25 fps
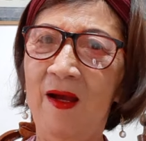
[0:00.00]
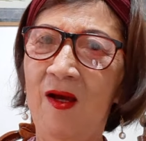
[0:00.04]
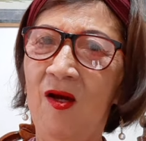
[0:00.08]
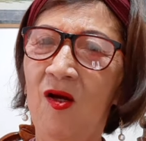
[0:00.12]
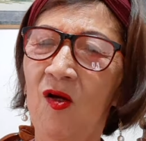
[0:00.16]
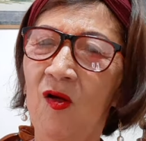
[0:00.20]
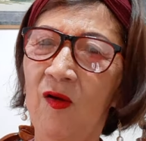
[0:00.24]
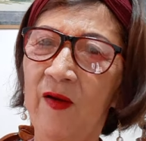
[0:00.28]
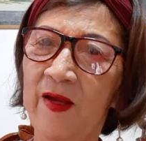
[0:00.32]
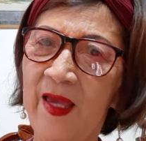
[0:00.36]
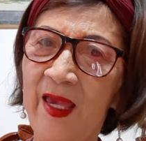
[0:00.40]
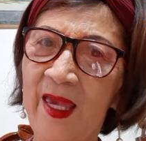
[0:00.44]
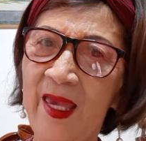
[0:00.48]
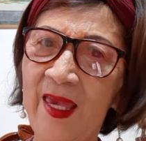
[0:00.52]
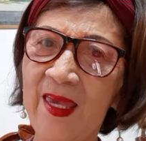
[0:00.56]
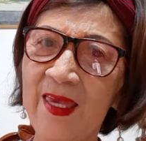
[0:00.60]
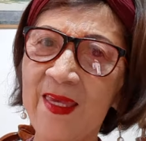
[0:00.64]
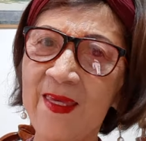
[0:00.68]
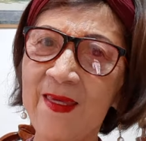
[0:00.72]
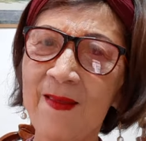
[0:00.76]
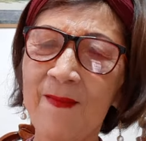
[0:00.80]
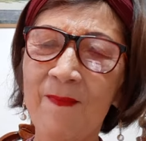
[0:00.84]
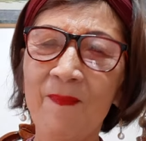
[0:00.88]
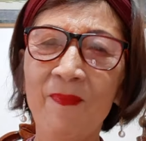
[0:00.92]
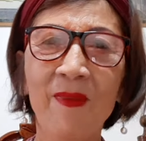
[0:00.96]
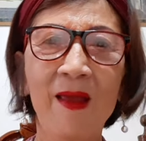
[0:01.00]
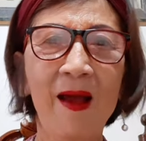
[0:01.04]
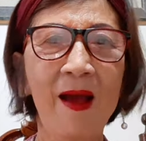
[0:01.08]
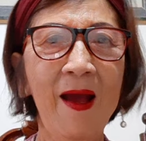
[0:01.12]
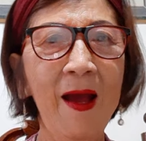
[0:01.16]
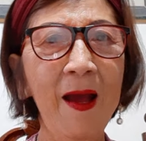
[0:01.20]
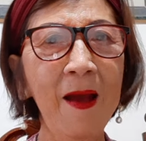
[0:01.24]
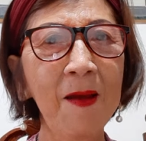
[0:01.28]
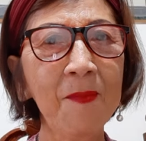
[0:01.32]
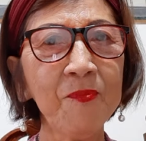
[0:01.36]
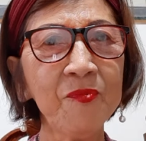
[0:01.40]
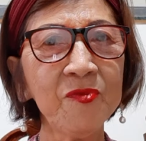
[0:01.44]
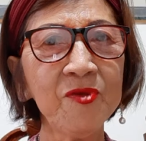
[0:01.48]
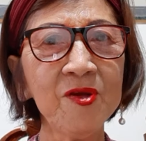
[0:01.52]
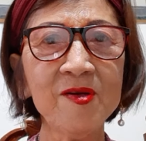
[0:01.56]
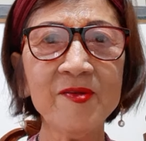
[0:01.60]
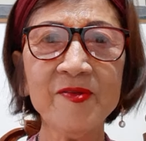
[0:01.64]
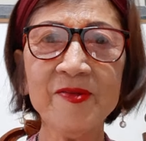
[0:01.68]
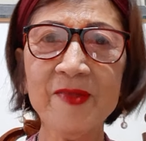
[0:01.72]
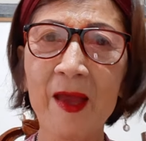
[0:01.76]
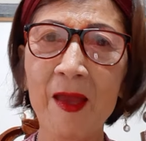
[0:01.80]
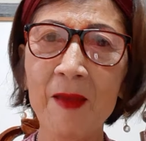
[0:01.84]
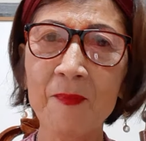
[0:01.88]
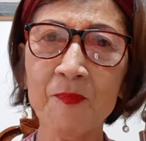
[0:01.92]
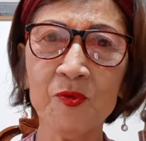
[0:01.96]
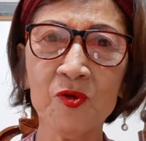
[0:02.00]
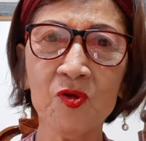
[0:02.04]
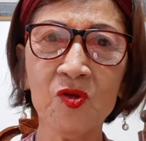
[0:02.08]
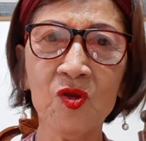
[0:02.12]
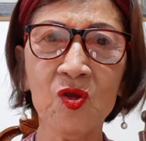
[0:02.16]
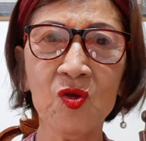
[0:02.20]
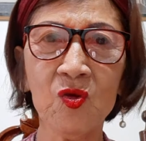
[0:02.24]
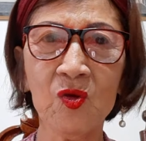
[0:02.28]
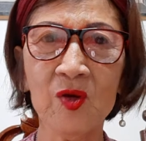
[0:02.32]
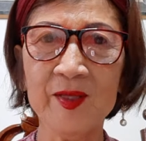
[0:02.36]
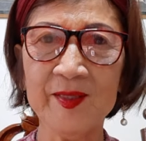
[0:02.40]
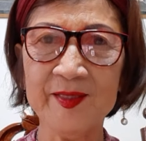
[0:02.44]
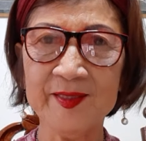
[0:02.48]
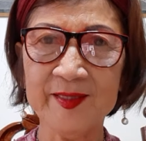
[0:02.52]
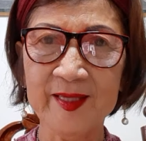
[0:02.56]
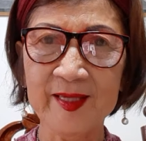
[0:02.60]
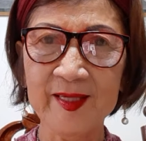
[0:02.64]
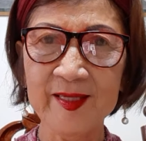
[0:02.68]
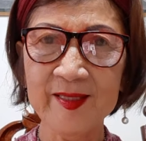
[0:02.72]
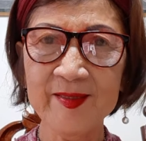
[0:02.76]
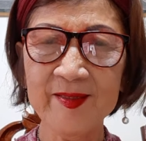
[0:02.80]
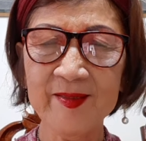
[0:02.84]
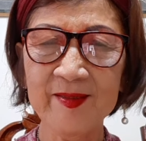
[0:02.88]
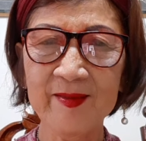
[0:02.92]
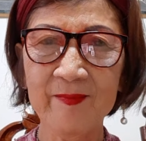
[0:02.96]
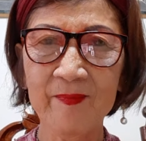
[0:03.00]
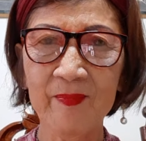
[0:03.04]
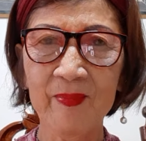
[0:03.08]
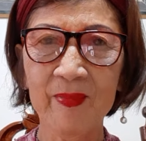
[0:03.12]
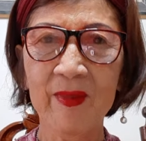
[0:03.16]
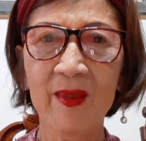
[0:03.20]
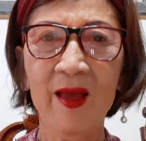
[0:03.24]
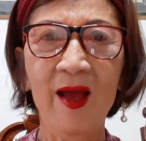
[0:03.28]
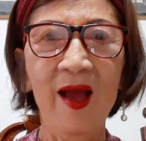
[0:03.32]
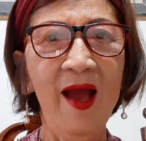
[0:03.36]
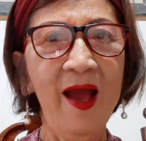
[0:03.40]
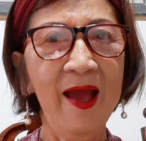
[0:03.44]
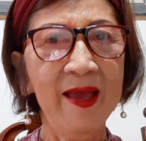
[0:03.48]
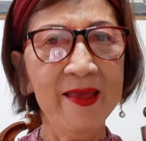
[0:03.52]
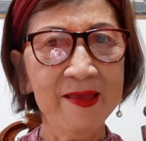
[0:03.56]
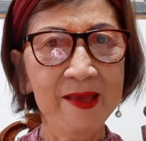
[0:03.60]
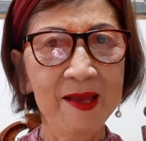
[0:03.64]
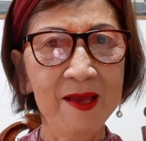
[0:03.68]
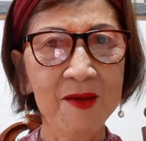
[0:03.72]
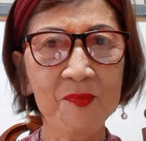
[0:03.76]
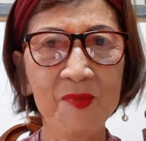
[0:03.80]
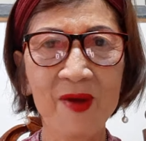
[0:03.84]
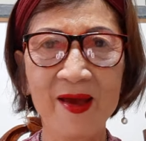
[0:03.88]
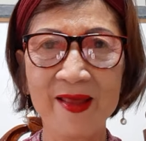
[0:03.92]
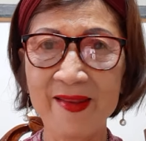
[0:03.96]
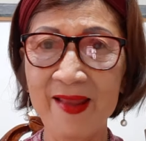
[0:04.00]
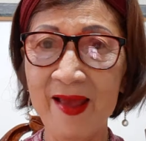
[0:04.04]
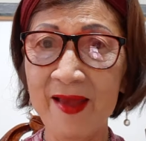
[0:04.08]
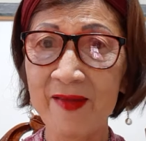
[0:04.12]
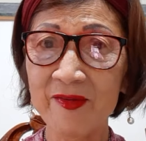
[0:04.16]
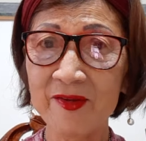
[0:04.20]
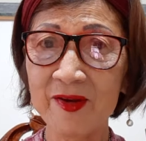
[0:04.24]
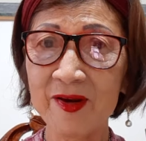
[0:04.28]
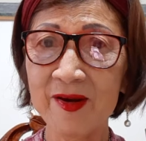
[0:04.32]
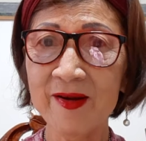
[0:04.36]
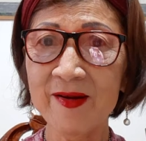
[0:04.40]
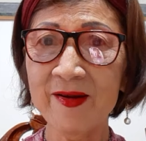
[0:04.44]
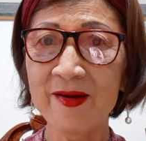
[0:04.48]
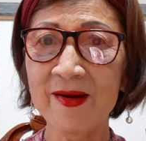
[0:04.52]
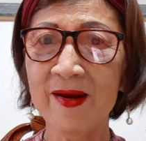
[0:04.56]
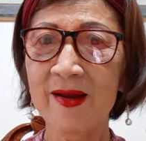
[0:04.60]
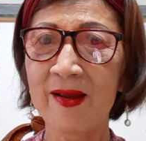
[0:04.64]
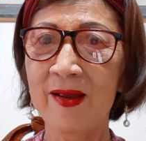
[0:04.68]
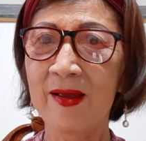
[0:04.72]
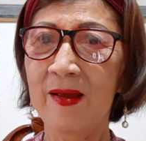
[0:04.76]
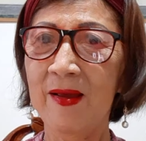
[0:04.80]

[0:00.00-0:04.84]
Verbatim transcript: Okay, after Typhoon Ulysses, I have another